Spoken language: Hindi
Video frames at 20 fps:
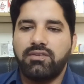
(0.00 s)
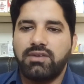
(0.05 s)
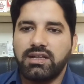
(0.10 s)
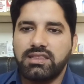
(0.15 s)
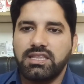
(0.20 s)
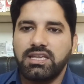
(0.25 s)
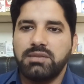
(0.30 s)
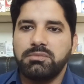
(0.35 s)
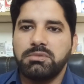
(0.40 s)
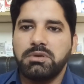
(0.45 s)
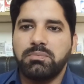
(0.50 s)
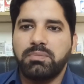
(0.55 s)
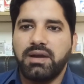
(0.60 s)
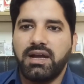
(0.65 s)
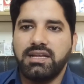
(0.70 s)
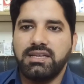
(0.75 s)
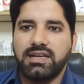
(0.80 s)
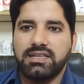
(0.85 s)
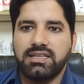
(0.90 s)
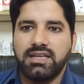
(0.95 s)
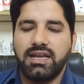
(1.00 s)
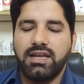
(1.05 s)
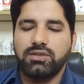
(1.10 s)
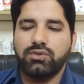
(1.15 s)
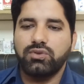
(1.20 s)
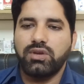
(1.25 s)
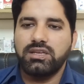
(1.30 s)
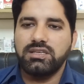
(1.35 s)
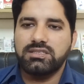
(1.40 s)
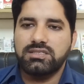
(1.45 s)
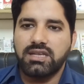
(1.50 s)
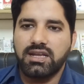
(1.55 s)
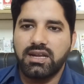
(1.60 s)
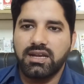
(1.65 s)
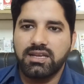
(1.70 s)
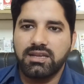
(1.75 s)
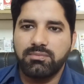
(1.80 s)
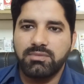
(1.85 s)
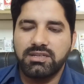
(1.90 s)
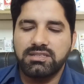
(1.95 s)
खातन में पाया जाता है तो इस तरह
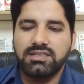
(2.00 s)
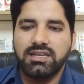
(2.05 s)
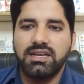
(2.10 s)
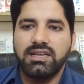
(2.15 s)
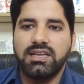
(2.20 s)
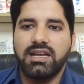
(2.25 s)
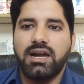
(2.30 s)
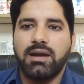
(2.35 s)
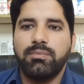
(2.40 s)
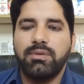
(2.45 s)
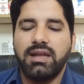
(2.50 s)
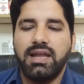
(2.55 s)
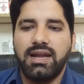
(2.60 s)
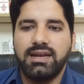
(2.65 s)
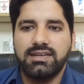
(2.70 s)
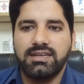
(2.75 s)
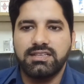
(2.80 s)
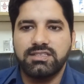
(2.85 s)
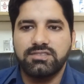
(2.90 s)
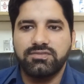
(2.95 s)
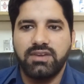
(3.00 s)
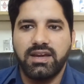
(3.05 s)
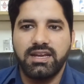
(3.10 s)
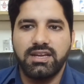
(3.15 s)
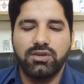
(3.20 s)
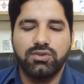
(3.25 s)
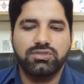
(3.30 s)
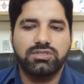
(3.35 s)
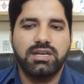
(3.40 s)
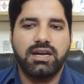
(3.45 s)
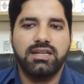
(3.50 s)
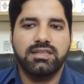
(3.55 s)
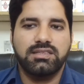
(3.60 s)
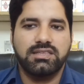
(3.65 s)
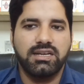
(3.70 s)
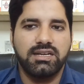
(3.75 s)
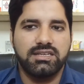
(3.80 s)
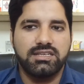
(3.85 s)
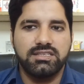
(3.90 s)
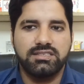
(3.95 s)
के मर्ज के लिए आप लेटरस फेरिनोसा
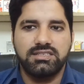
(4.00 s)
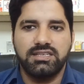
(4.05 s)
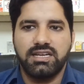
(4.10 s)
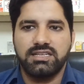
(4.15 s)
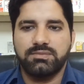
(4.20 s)
थर्टी सी